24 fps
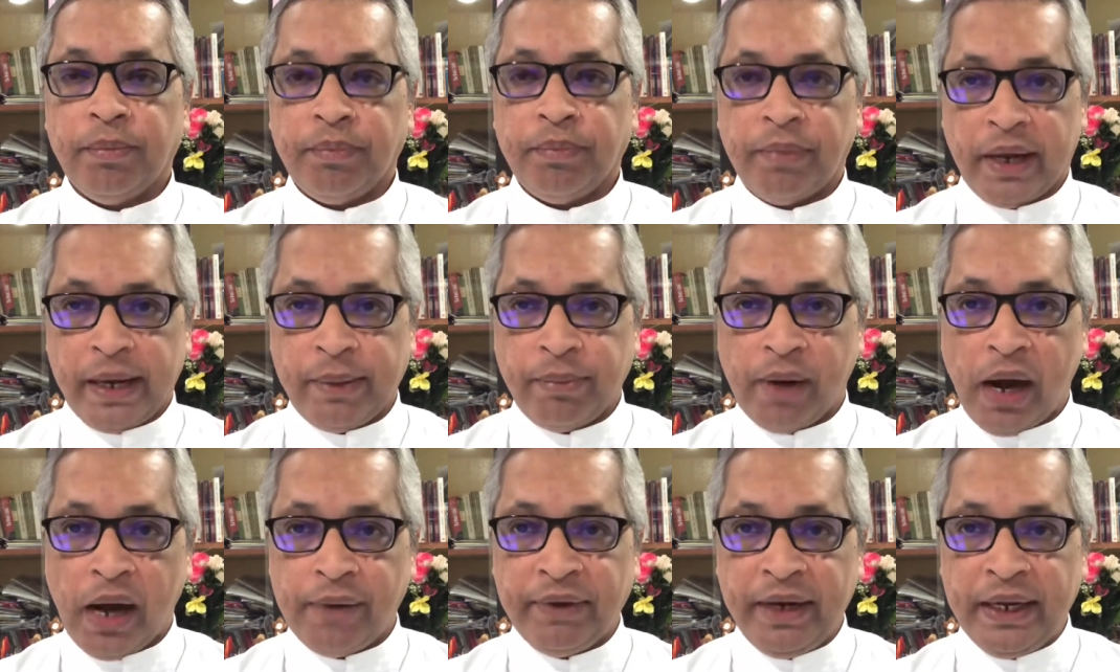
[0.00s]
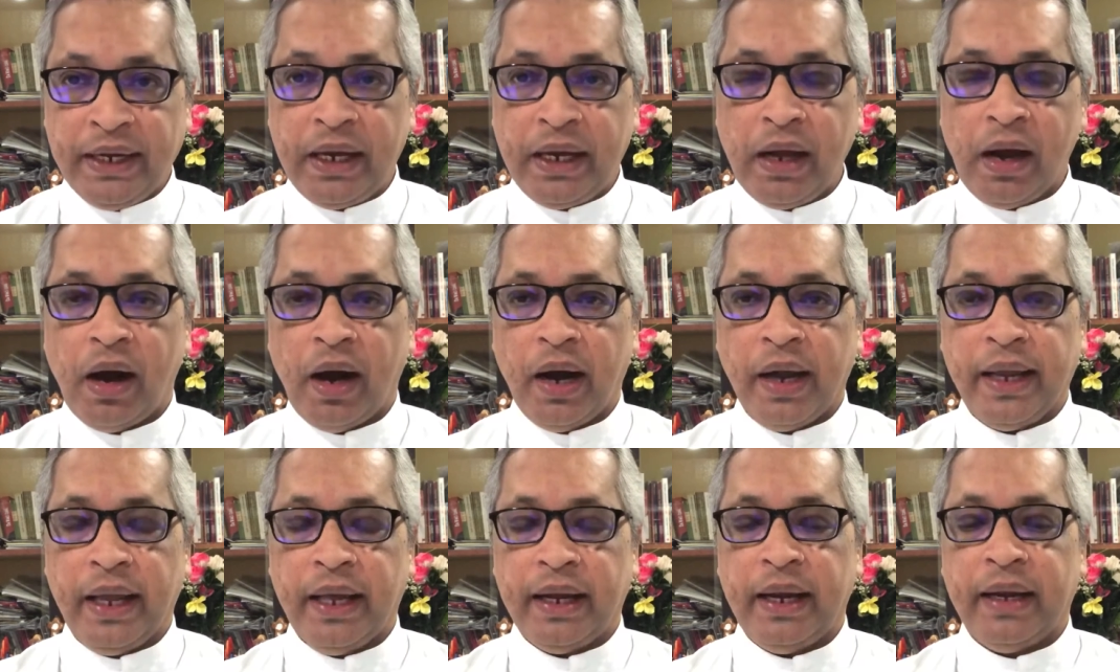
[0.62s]
மறைமாவட்ட
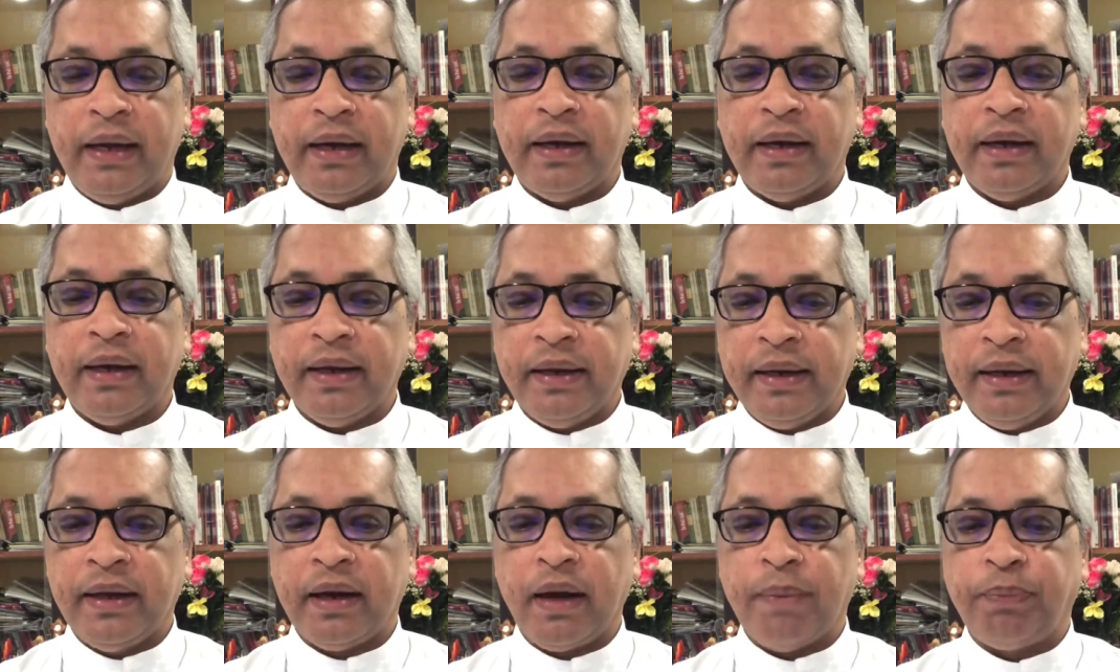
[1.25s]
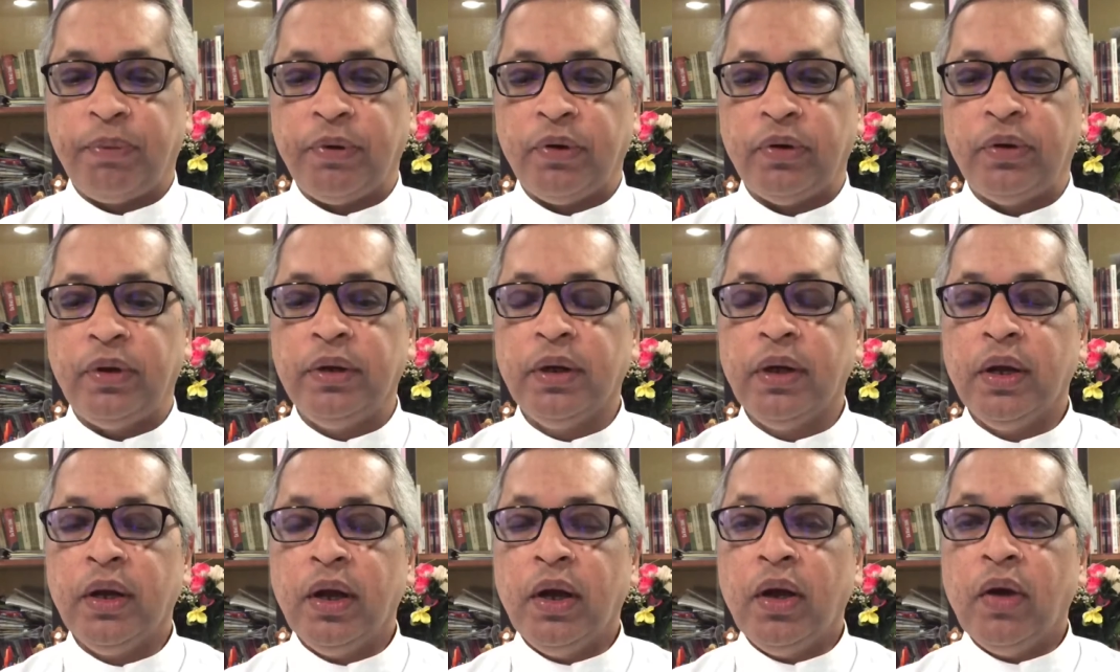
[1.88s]
ஆயரின் இறப்பு
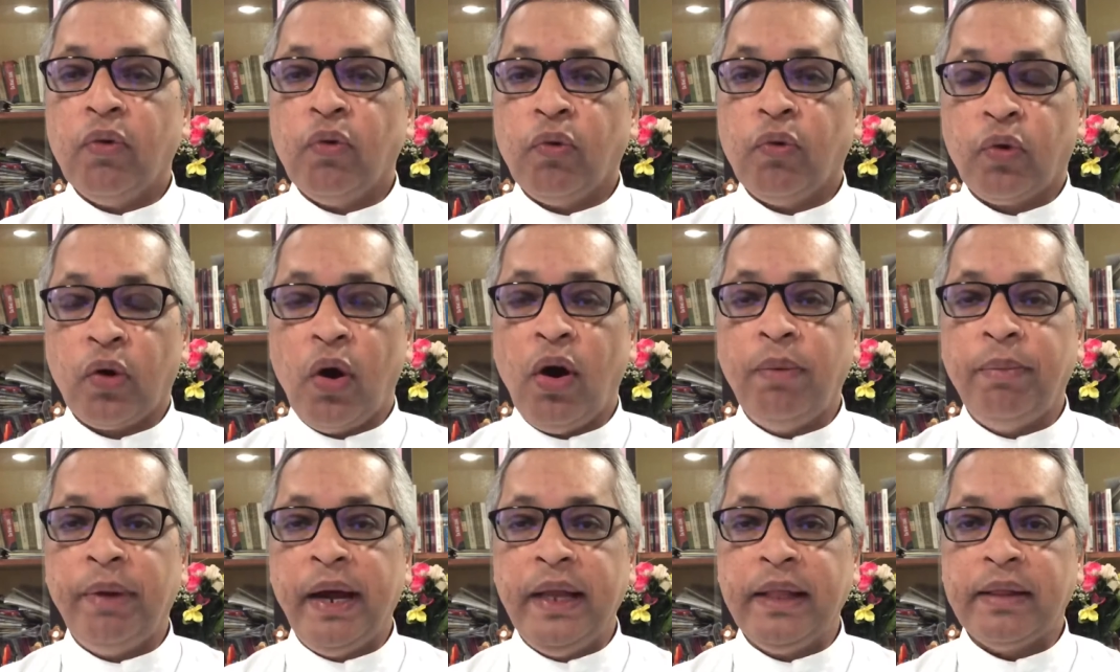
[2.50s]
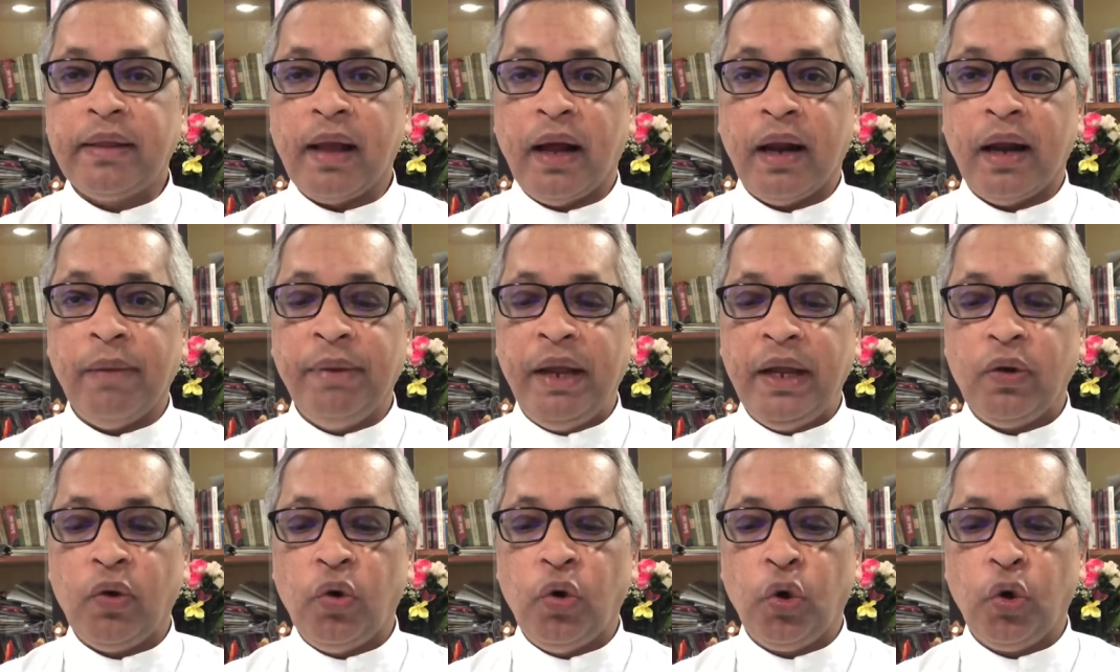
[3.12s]
ரோமை
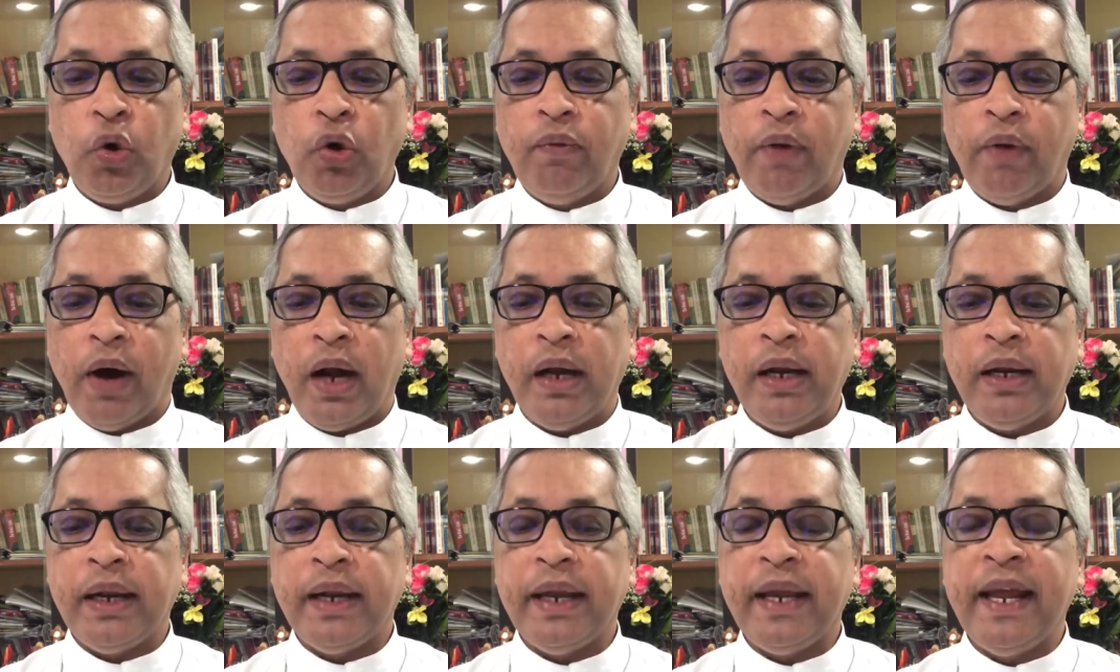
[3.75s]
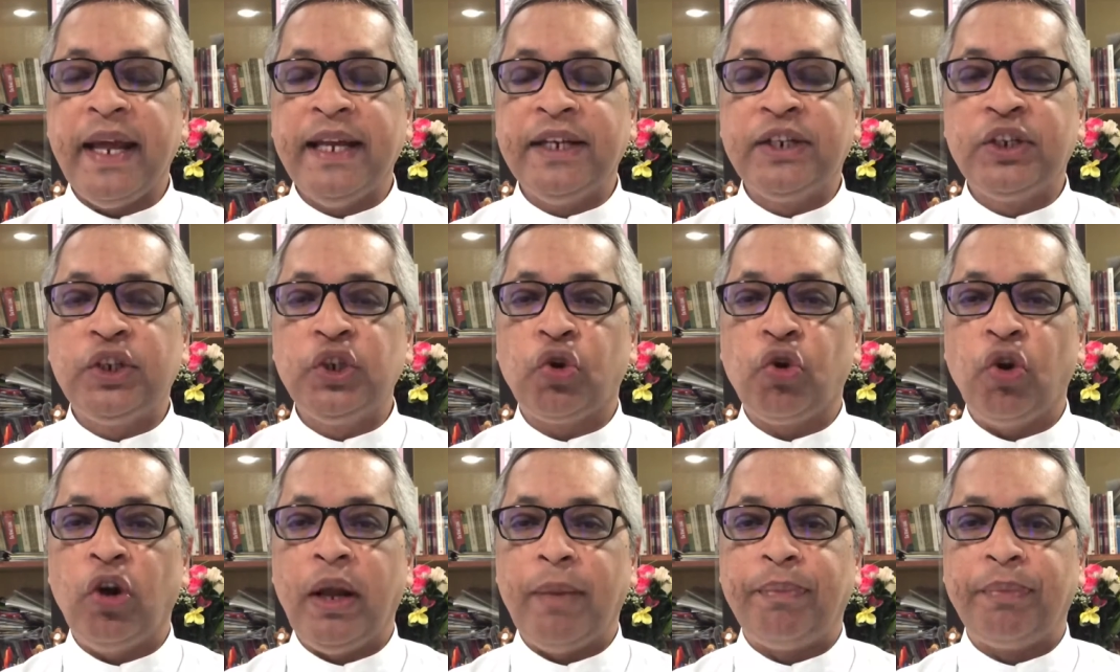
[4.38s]
தலைமை குருவால்
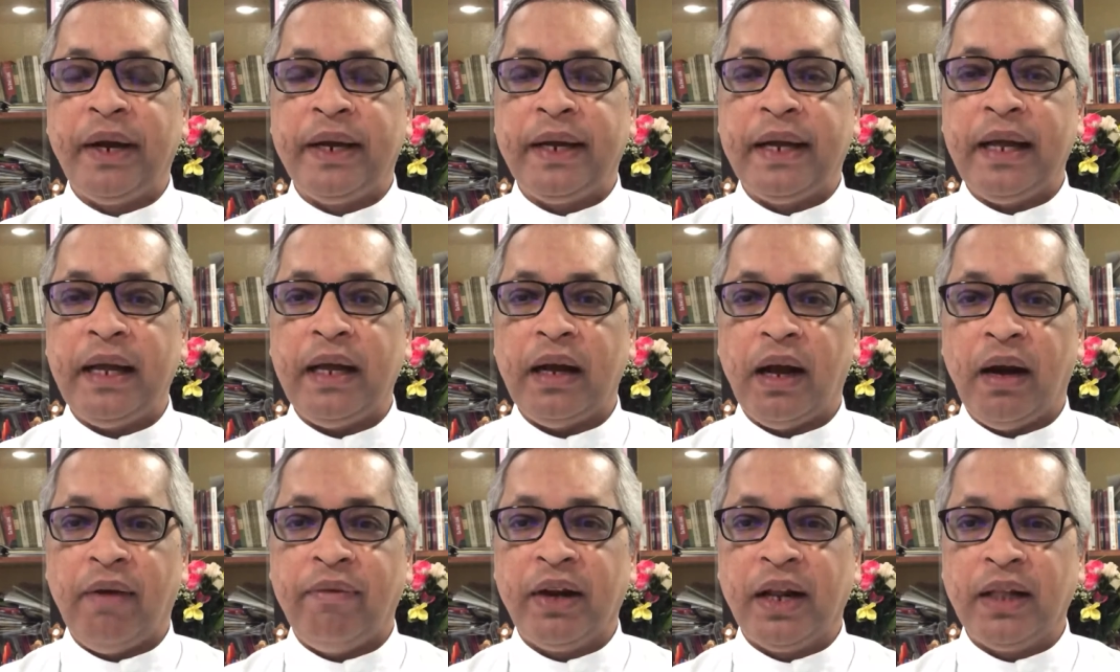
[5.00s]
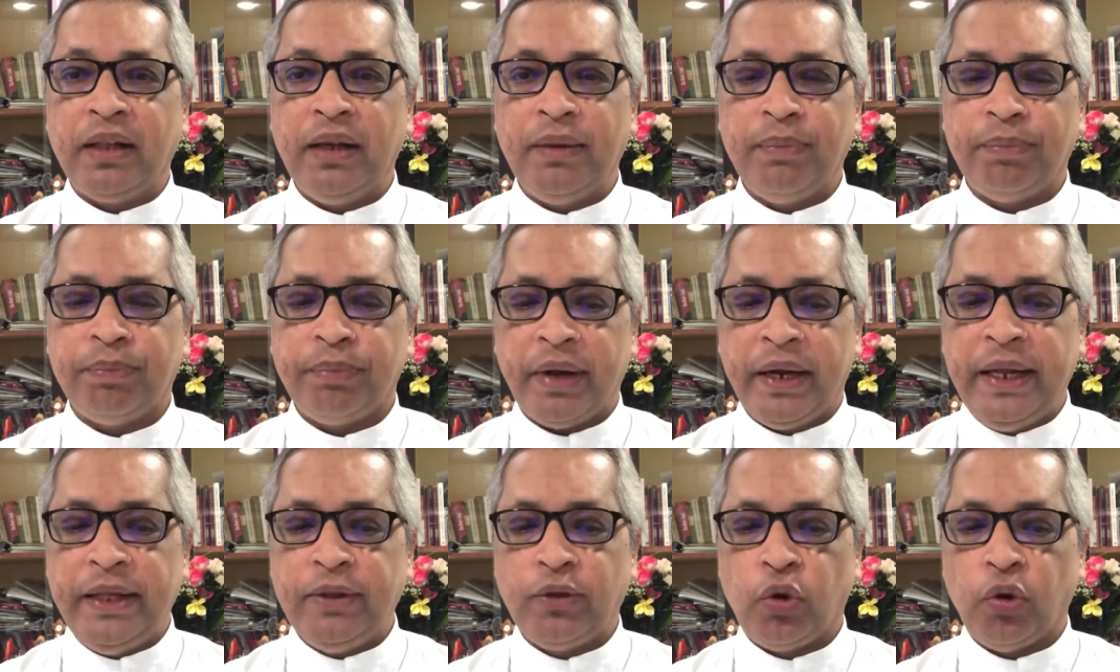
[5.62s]
ஏற்றுக்கொள்ளப்பட்ட அவரது
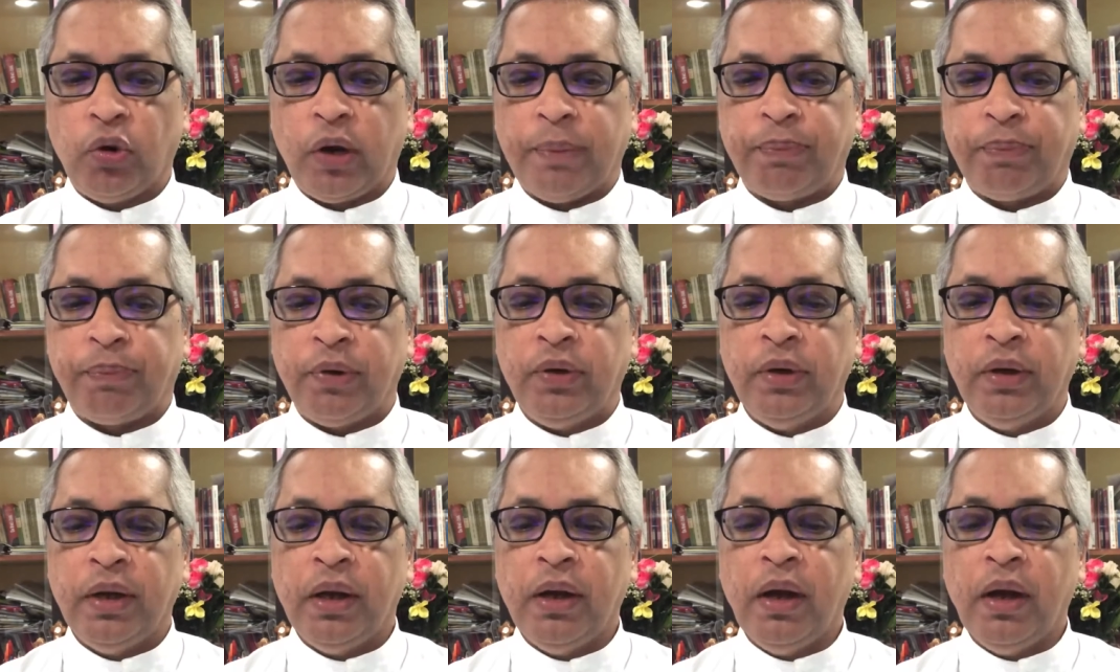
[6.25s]
பணித்துறப்பு